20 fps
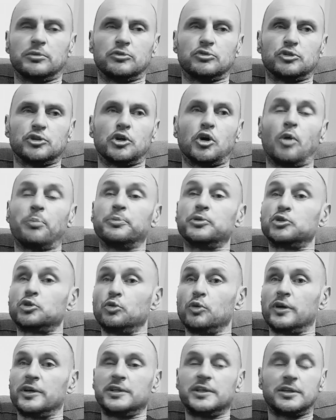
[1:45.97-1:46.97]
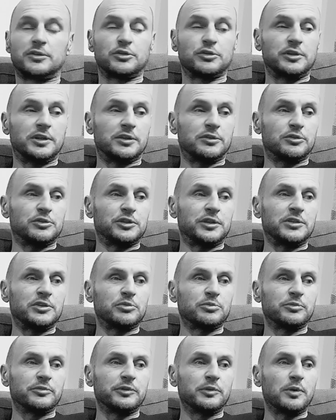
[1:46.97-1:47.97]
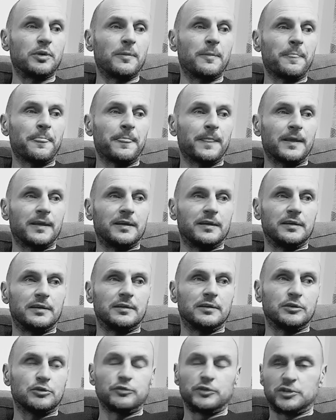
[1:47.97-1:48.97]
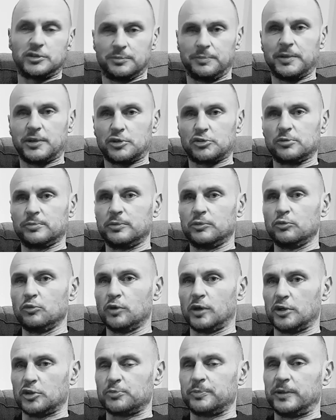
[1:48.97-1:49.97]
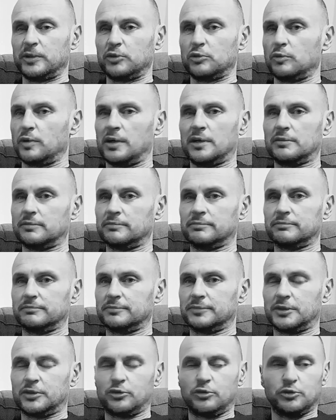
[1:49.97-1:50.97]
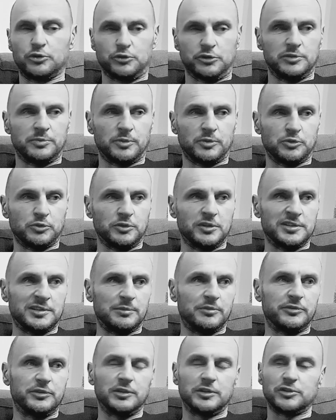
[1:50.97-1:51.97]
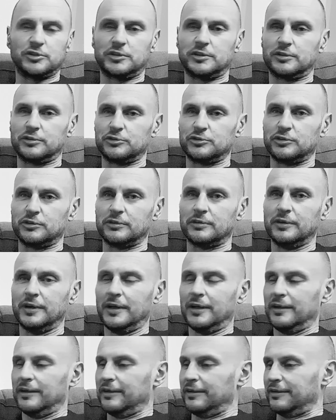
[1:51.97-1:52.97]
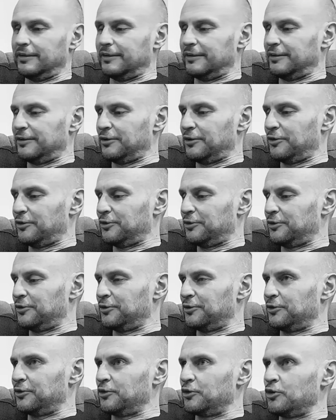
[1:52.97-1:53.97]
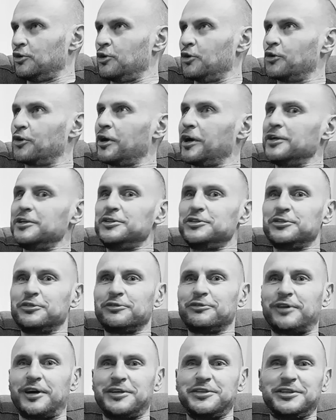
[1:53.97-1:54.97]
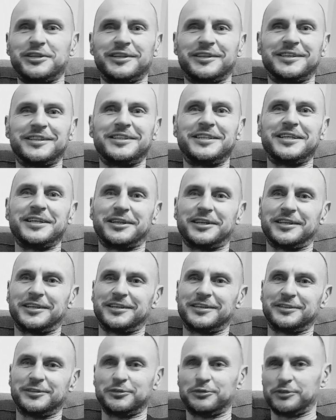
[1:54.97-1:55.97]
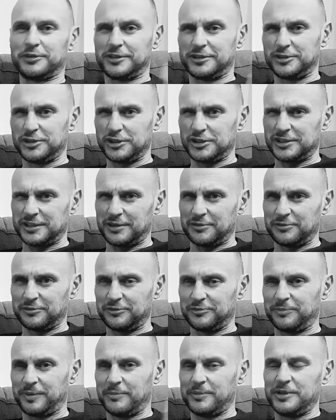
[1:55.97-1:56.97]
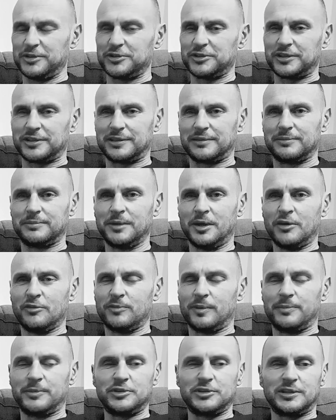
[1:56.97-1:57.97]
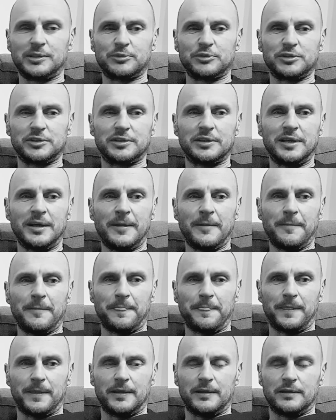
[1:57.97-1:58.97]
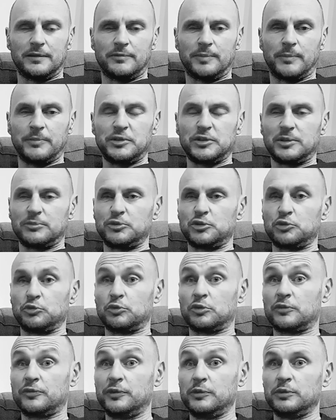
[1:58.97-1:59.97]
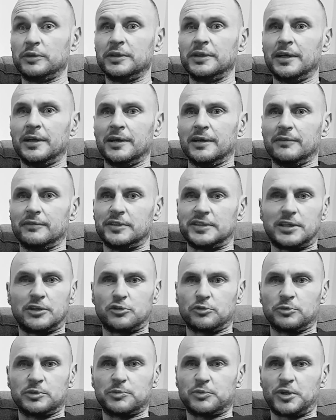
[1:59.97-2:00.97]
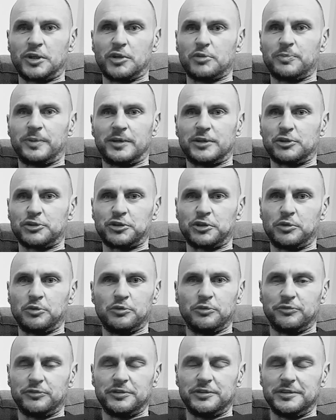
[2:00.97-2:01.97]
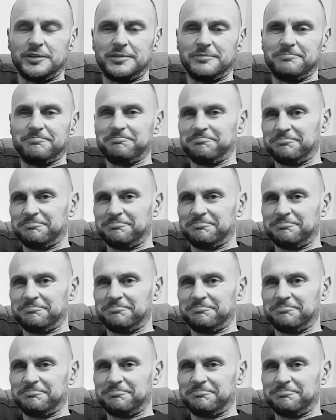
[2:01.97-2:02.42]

czy hop jak to, jak to się kiedyś mówiło. E, oczywiście pierwszy był Łukasz Pernua. Ten gościu jest po prostu niesamowity, jeżeli chodzi e, o, o, o lokalizowanie gierek, które gdzieś tam w, pamięciach w pamięci nam się E, pamięci nam gdzieś utkwiły. Wystarczy mu sprzedać parę szczegółów i,